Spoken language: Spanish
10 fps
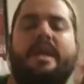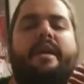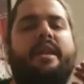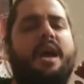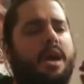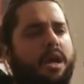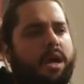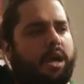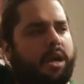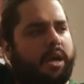
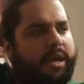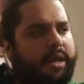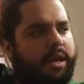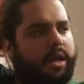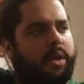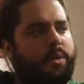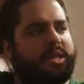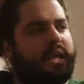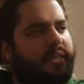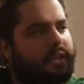Era, era
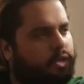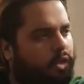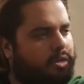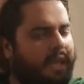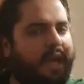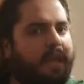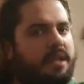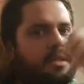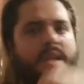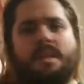una tarde tonte
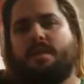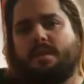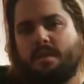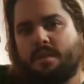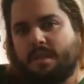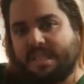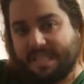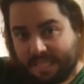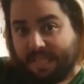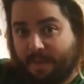caliente, de
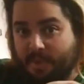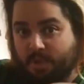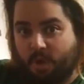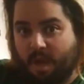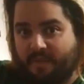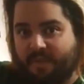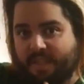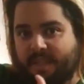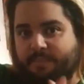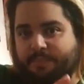esas que te quema el sol en la
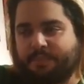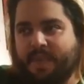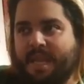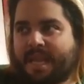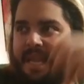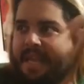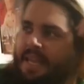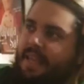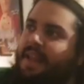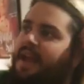frente.
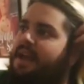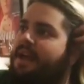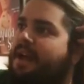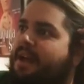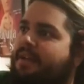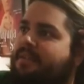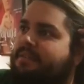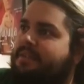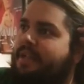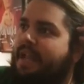Y era
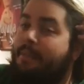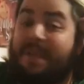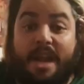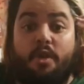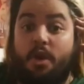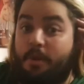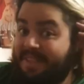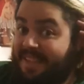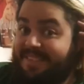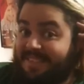el verano del
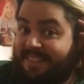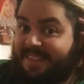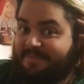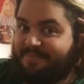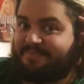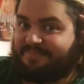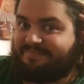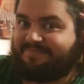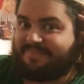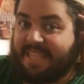97
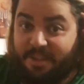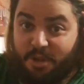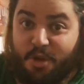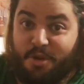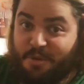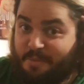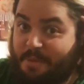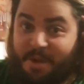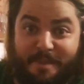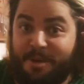y yo me
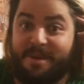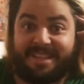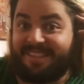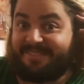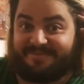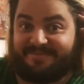moría por verte.